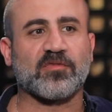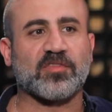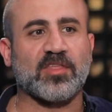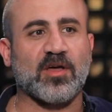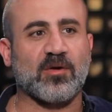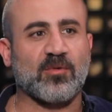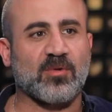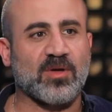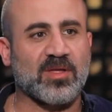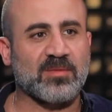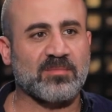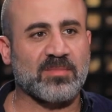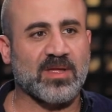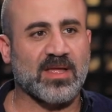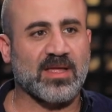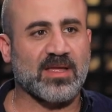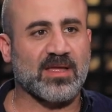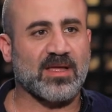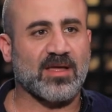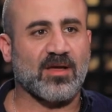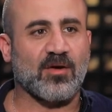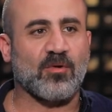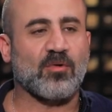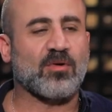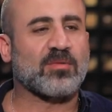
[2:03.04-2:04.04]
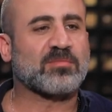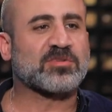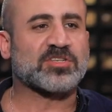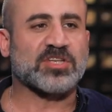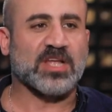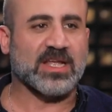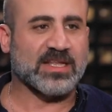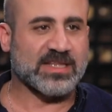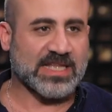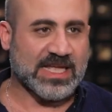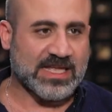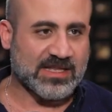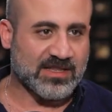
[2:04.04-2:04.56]
في دوامة هو مش
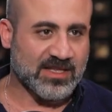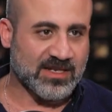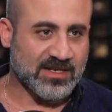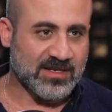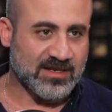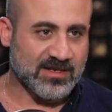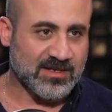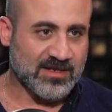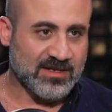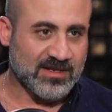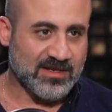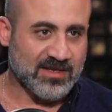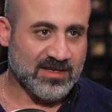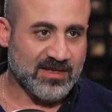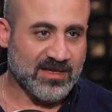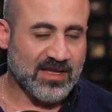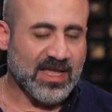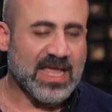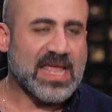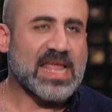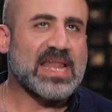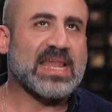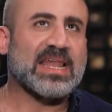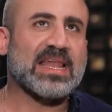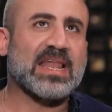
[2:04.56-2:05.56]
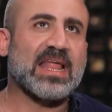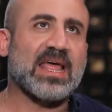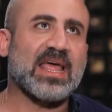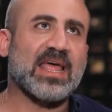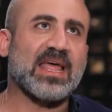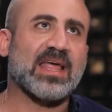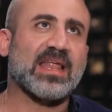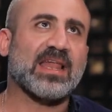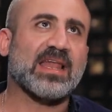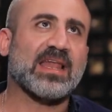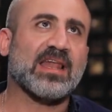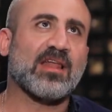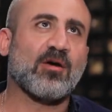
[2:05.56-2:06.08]
هيتعدل إلا
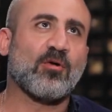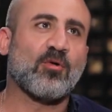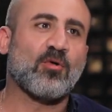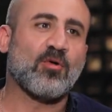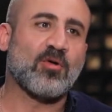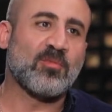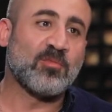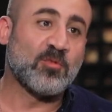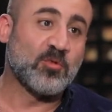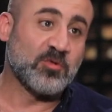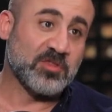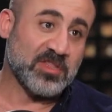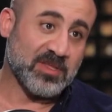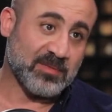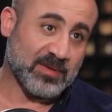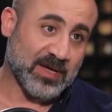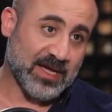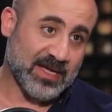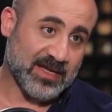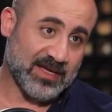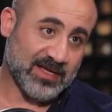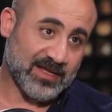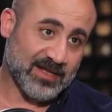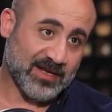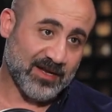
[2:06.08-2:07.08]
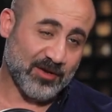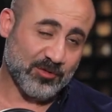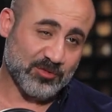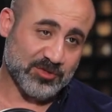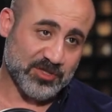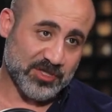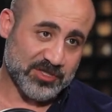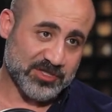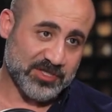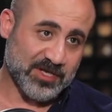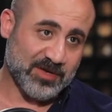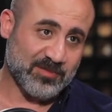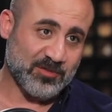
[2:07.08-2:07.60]
لو هو مودي بقى لو
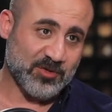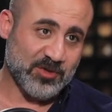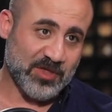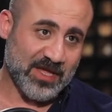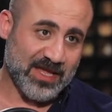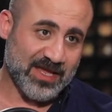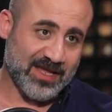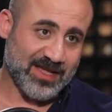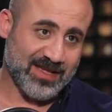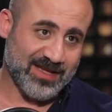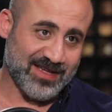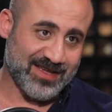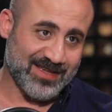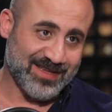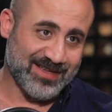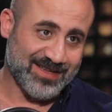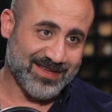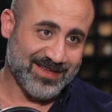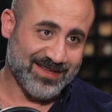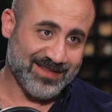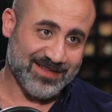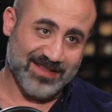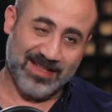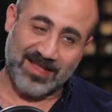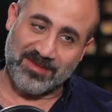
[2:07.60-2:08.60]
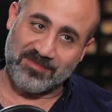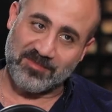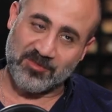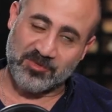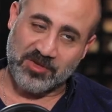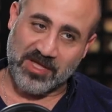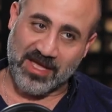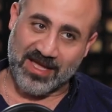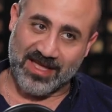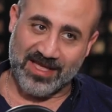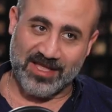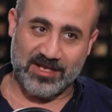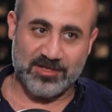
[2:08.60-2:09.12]
شخصية مودية تلاقيه
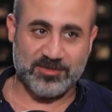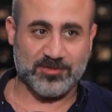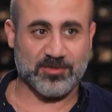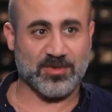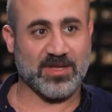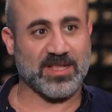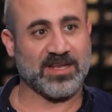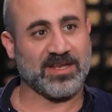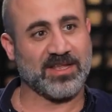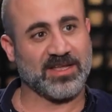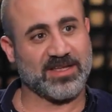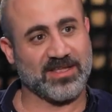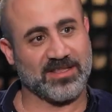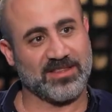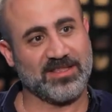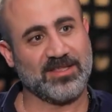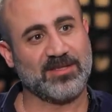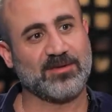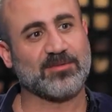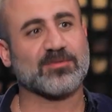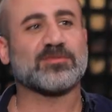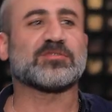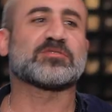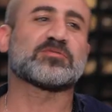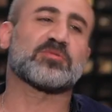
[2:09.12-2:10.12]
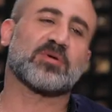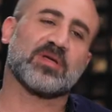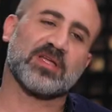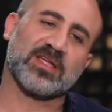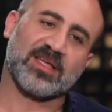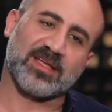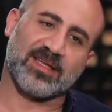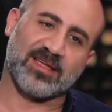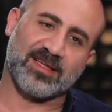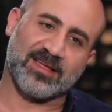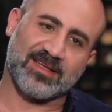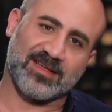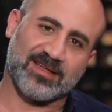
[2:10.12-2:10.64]
متغير شويه نكدي
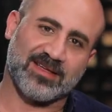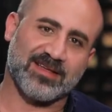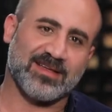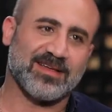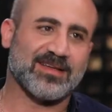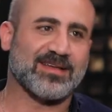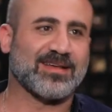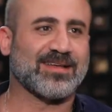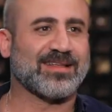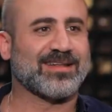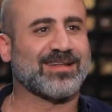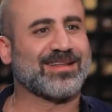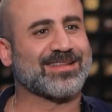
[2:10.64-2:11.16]
وشويه